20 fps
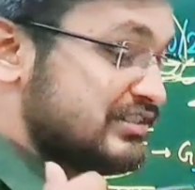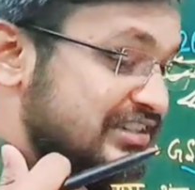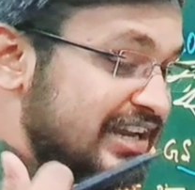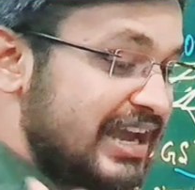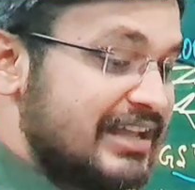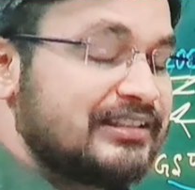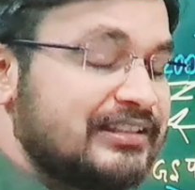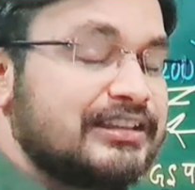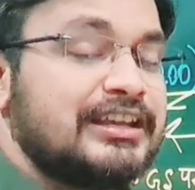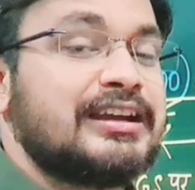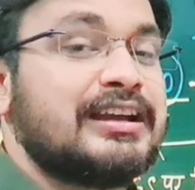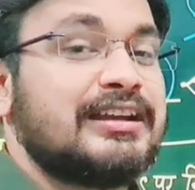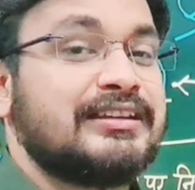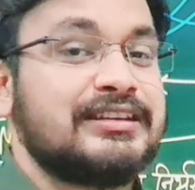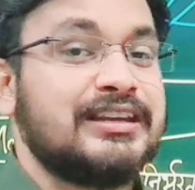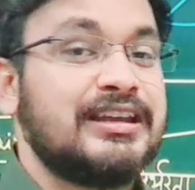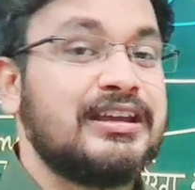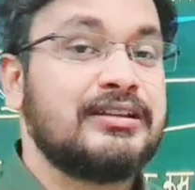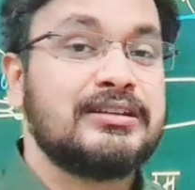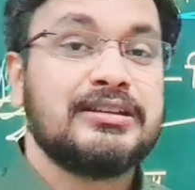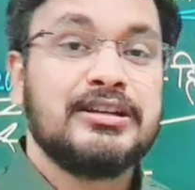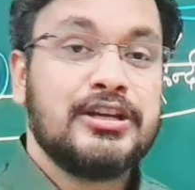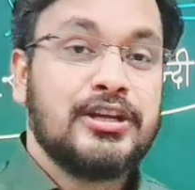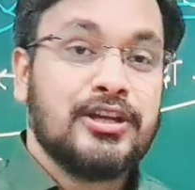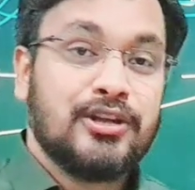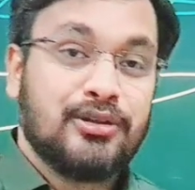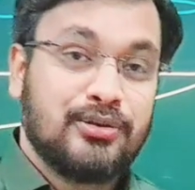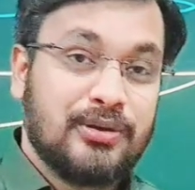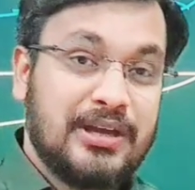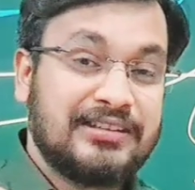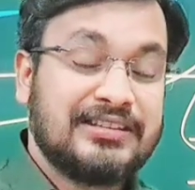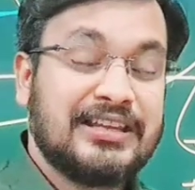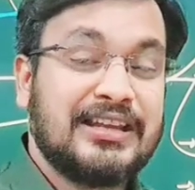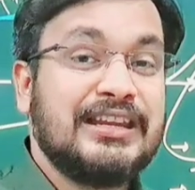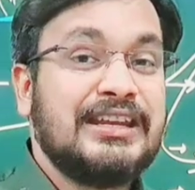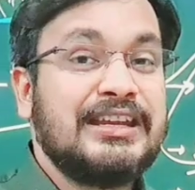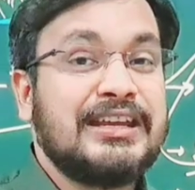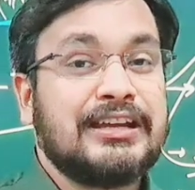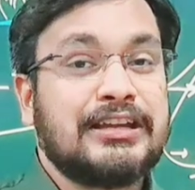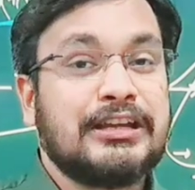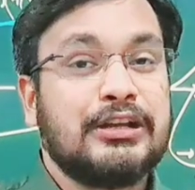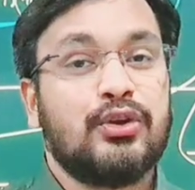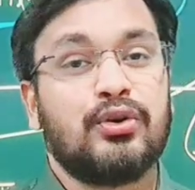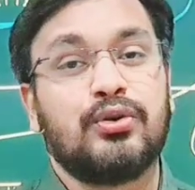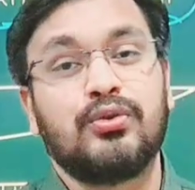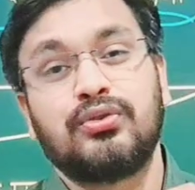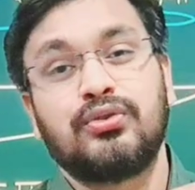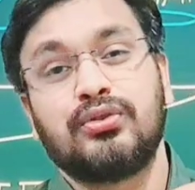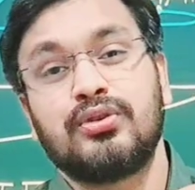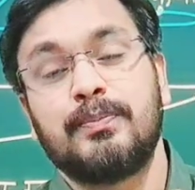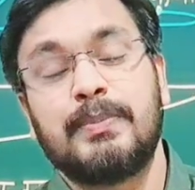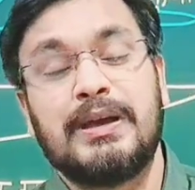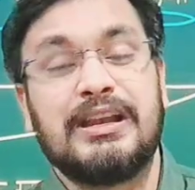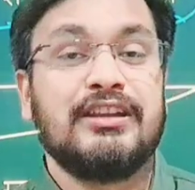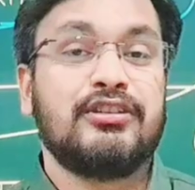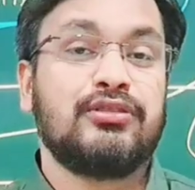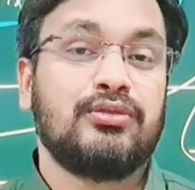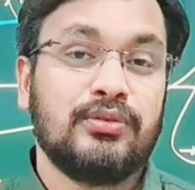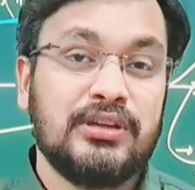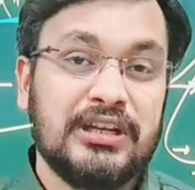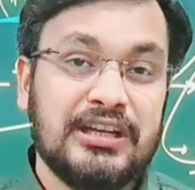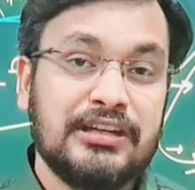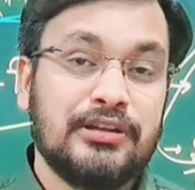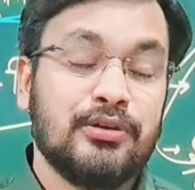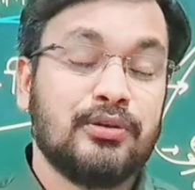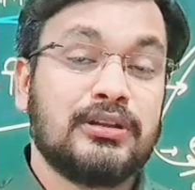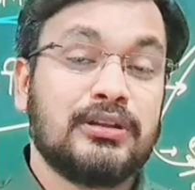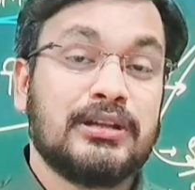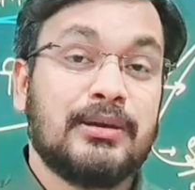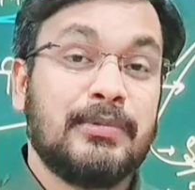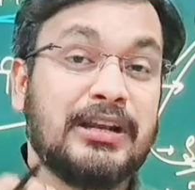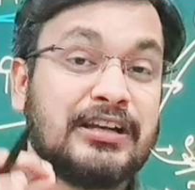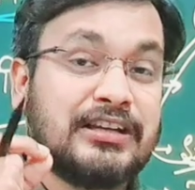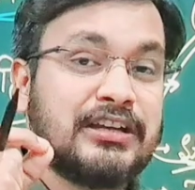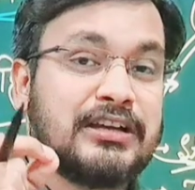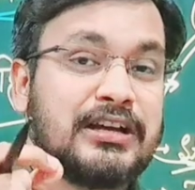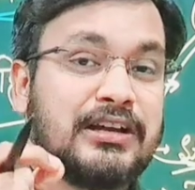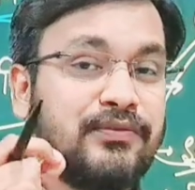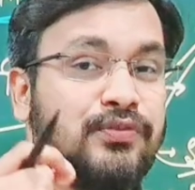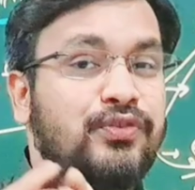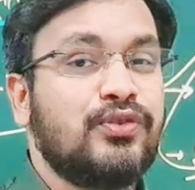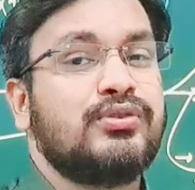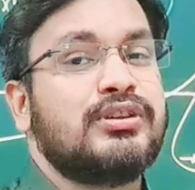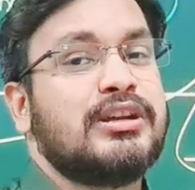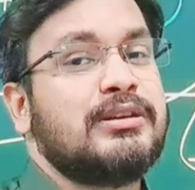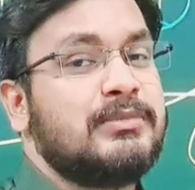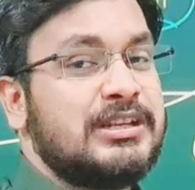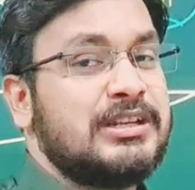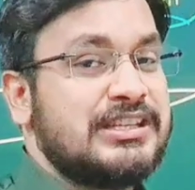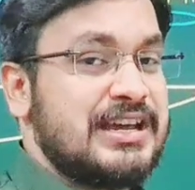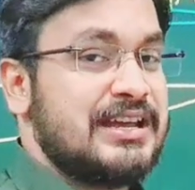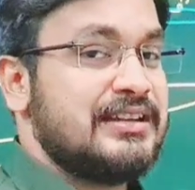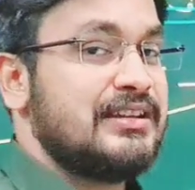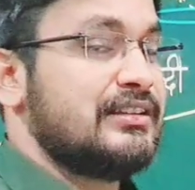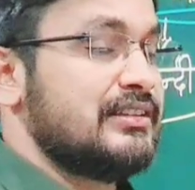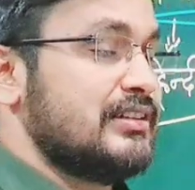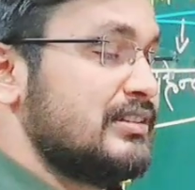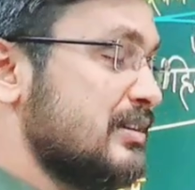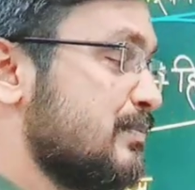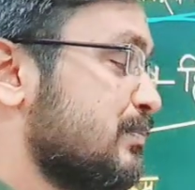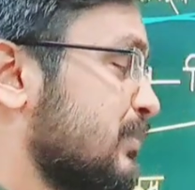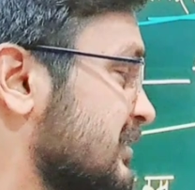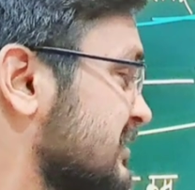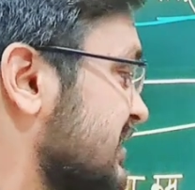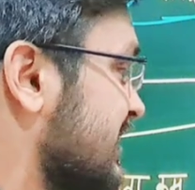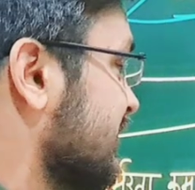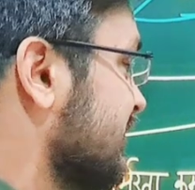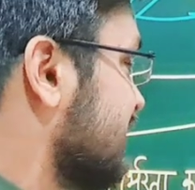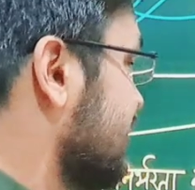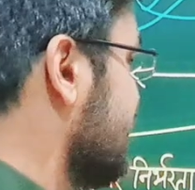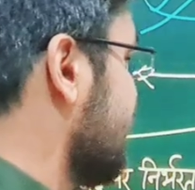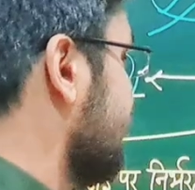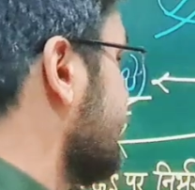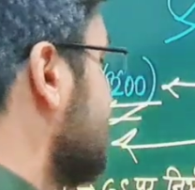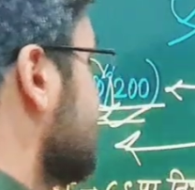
जाते कैसे हैं तो ऐसा नहीं है कि लोग उसको पहले सुने नहीं होते हैं बल्कि कंफ्यूजन में ज़्यादातर नंबर जाते हैं